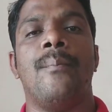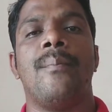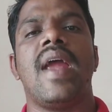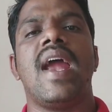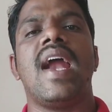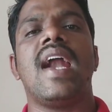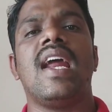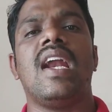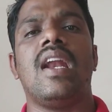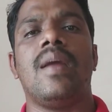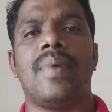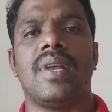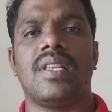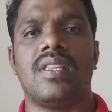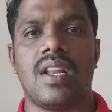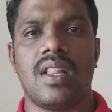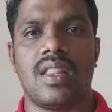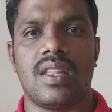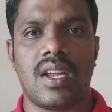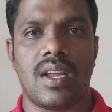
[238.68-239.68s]
மேடையில்
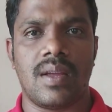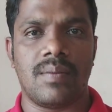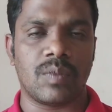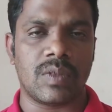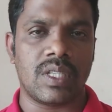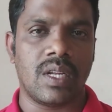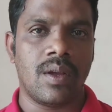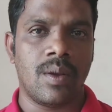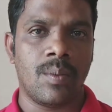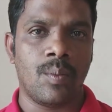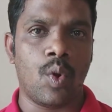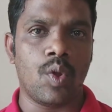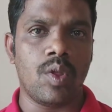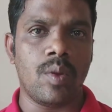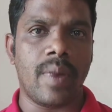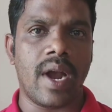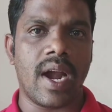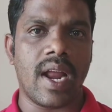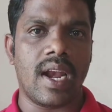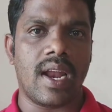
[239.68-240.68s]
பேசுகிறதுக்கு பொது
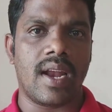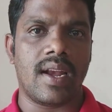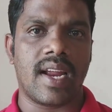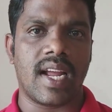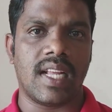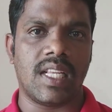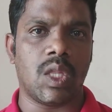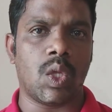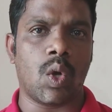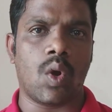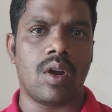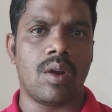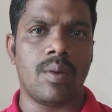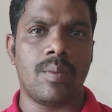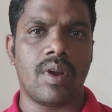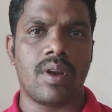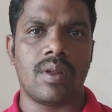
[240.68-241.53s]
மேடையில் நீ கட்சி தொடங்கணும்